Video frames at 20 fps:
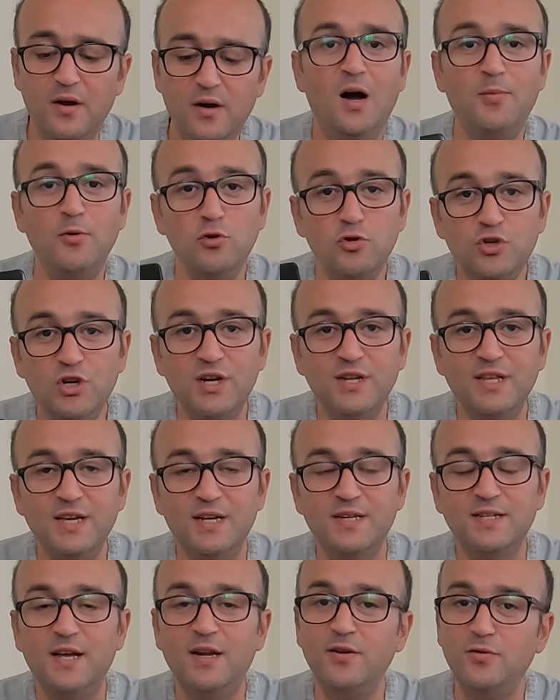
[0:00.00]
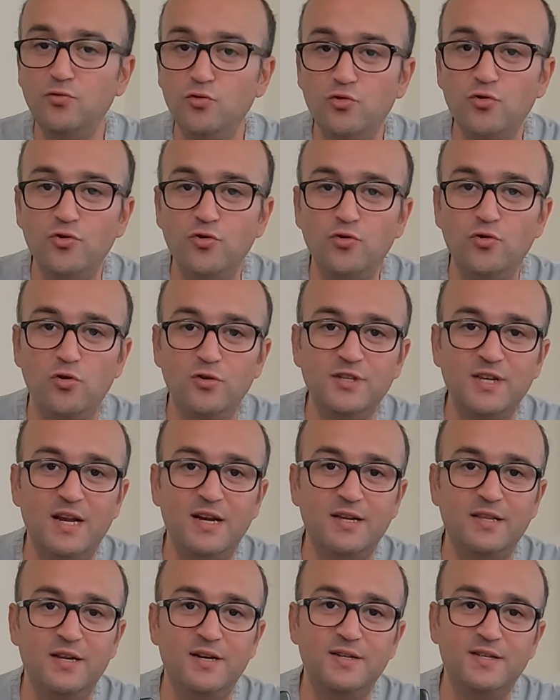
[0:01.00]
Ama üzerinde yazan ürünün
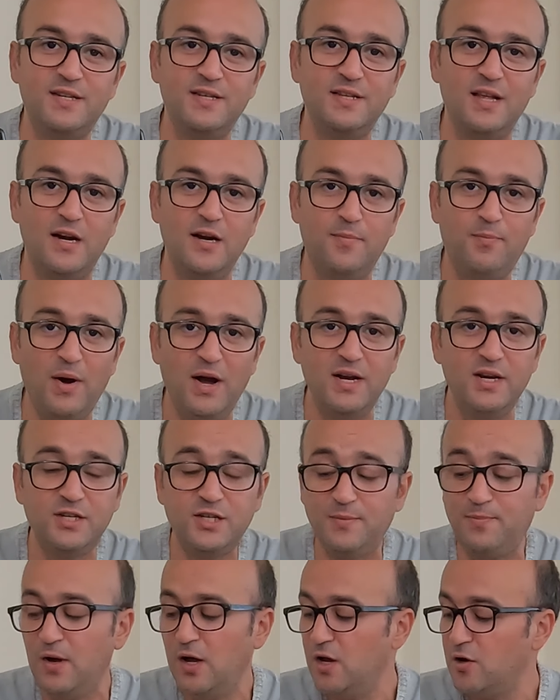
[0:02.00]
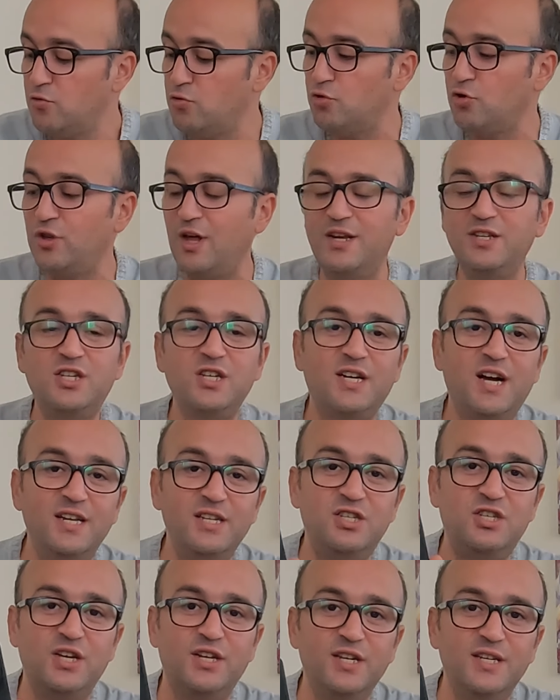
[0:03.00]
özelliklerini sizlerle paylaşıp kutudan
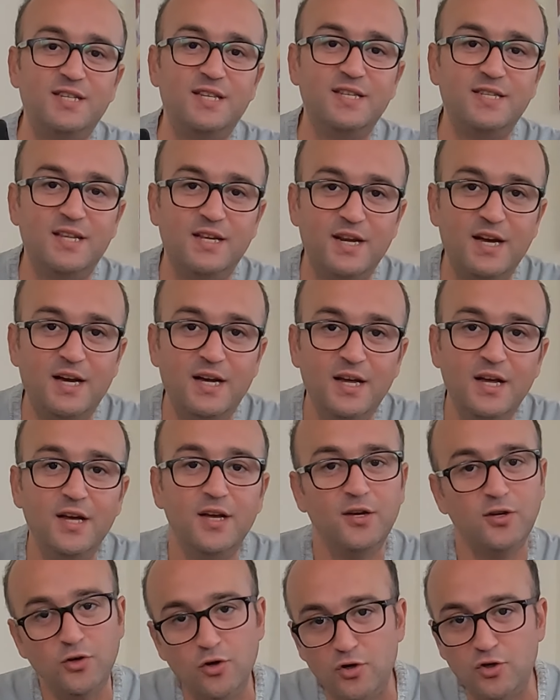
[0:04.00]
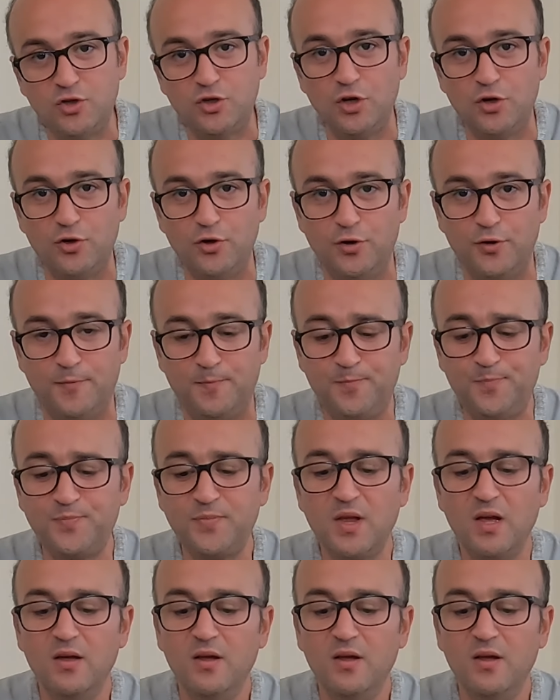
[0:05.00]
çıkan içeriği sizlere gösteriyorum.